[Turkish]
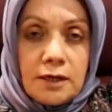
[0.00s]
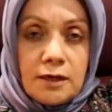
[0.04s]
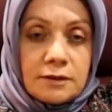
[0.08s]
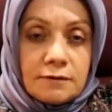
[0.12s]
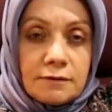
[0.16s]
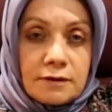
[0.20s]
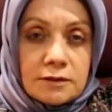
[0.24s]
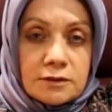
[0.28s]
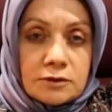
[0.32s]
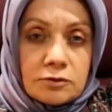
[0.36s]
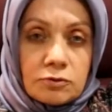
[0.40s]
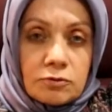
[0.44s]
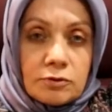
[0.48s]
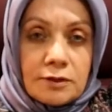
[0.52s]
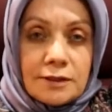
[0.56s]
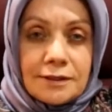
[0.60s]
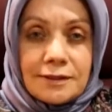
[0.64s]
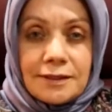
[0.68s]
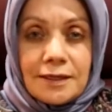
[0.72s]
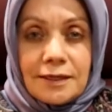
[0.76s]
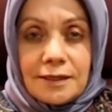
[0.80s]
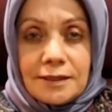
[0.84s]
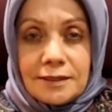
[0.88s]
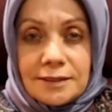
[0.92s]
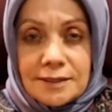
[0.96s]
revaçta
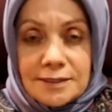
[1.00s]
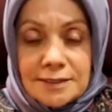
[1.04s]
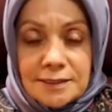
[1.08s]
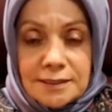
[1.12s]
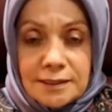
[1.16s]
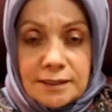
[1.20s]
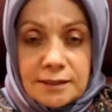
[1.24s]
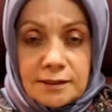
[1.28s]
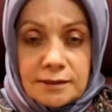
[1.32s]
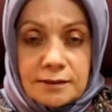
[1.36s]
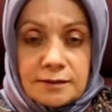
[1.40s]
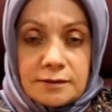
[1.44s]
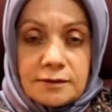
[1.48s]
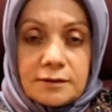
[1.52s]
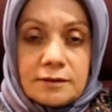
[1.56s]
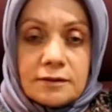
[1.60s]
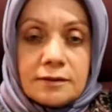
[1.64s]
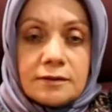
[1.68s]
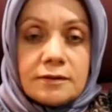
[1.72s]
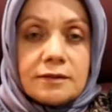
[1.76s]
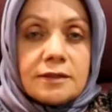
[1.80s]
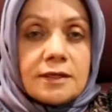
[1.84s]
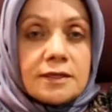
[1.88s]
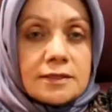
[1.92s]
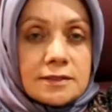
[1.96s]
olan daha hızlı
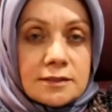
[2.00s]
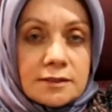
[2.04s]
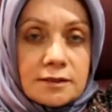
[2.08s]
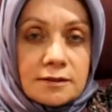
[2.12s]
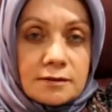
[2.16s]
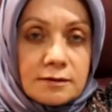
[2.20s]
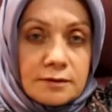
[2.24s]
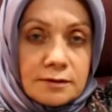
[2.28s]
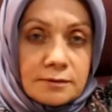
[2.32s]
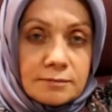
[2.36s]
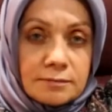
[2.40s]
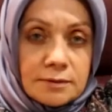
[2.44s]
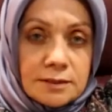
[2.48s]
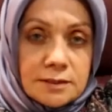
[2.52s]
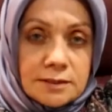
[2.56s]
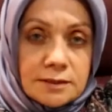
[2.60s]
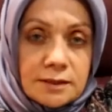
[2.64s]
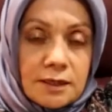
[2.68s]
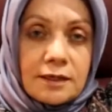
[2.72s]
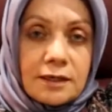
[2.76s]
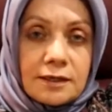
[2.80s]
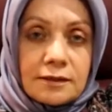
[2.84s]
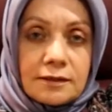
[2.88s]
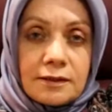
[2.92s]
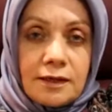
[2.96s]
e, test dediğimiz
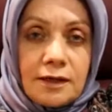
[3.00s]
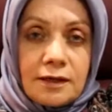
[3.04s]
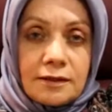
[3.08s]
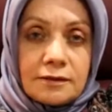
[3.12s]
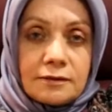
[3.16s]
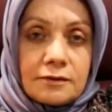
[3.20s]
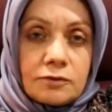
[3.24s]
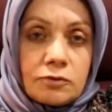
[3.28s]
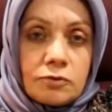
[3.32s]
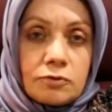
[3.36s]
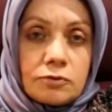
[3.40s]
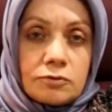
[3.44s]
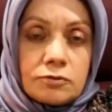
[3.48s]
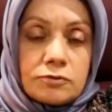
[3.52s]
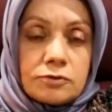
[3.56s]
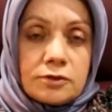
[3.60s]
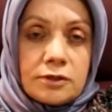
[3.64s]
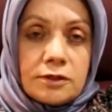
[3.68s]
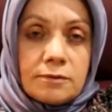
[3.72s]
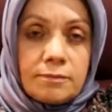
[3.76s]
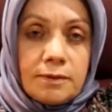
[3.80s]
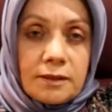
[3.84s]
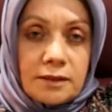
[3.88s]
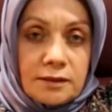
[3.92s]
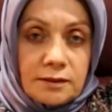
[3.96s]
kanda antikor
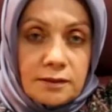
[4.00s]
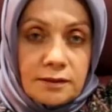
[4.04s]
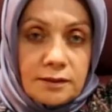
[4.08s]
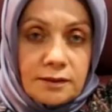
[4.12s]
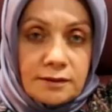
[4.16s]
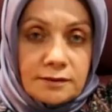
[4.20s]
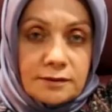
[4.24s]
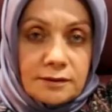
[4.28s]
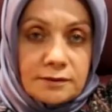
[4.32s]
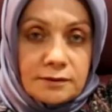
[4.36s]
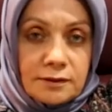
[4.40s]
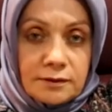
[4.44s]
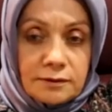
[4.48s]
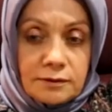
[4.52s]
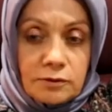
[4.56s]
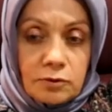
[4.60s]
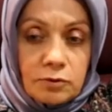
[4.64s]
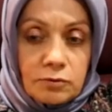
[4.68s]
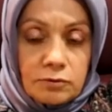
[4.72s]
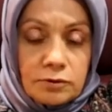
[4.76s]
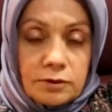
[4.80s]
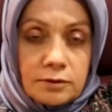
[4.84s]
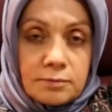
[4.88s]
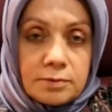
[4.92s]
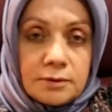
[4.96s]
düzeyi bakılarak da tanık
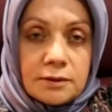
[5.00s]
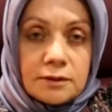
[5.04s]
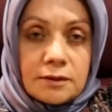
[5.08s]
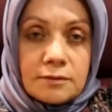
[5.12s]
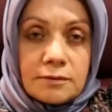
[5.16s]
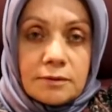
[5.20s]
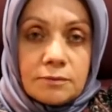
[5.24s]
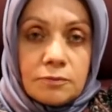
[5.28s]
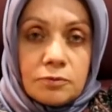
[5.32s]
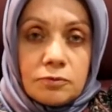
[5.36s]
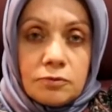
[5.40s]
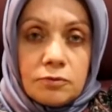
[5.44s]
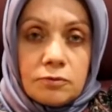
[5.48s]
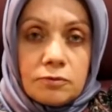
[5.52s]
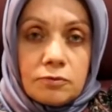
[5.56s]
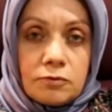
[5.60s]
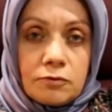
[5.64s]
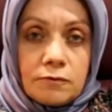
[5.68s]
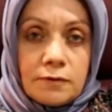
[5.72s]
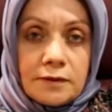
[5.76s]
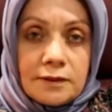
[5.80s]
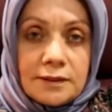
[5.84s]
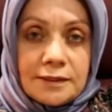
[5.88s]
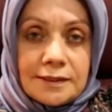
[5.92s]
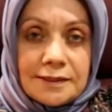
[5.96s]
olunabilir. ama bunun
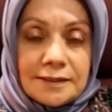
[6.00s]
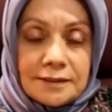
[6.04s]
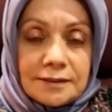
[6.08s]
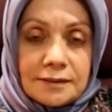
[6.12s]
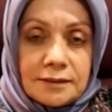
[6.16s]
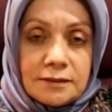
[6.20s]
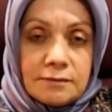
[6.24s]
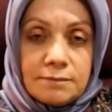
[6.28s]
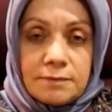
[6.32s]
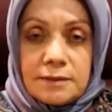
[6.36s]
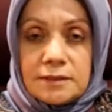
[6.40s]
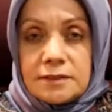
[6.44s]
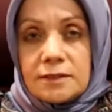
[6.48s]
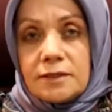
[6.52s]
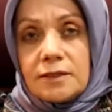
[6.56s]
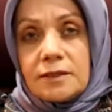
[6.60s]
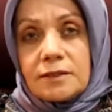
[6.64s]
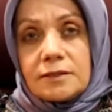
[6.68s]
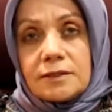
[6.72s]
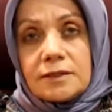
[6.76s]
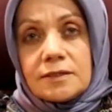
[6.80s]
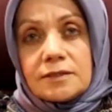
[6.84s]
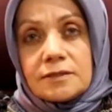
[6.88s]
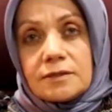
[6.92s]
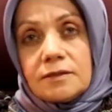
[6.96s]
güvenilirliği
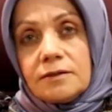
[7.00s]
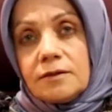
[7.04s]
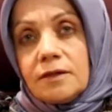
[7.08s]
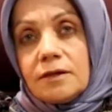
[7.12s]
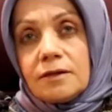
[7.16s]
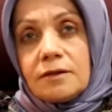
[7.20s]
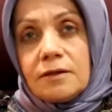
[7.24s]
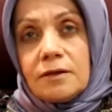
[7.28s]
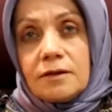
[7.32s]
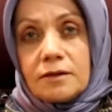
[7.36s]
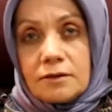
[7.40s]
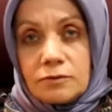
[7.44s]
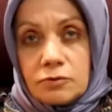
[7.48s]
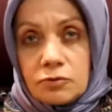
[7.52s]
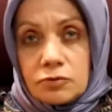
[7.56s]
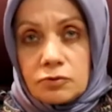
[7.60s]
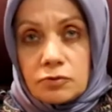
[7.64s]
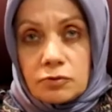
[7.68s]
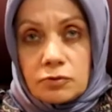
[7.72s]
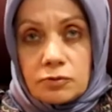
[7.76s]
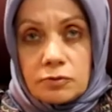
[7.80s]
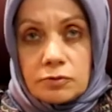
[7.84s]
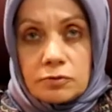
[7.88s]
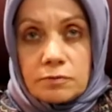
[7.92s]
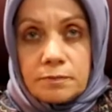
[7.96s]
PCR testinden daha
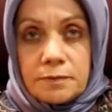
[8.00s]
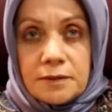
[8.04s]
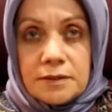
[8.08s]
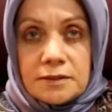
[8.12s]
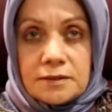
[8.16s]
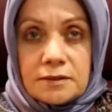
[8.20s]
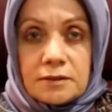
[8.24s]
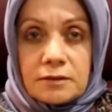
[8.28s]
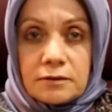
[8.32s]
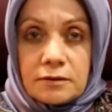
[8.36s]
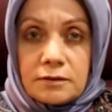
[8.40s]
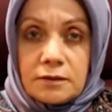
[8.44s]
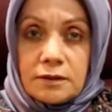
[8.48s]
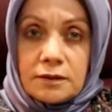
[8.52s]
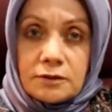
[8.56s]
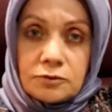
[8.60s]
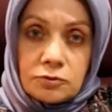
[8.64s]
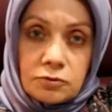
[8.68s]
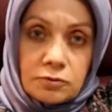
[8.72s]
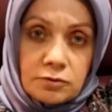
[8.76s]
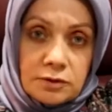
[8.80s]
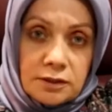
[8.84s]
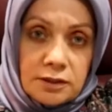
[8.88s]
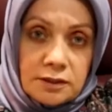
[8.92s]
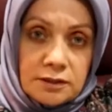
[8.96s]
düşüktür. PCR'ı daha
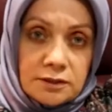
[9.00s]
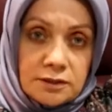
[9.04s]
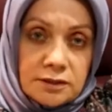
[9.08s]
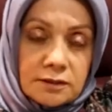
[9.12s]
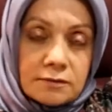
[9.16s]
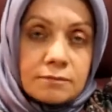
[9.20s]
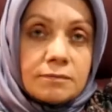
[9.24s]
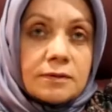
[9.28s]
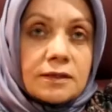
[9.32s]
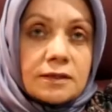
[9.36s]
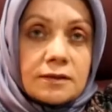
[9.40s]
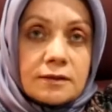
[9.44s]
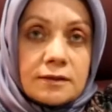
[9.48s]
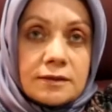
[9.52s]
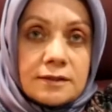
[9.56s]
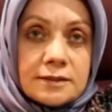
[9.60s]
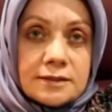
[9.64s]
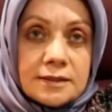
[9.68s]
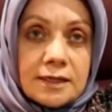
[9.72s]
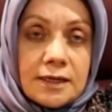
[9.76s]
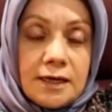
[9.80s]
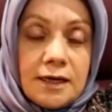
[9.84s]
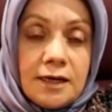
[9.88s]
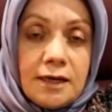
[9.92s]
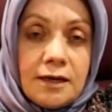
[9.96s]
çok tercih
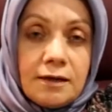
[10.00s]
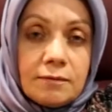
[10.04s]
etmekteyiz.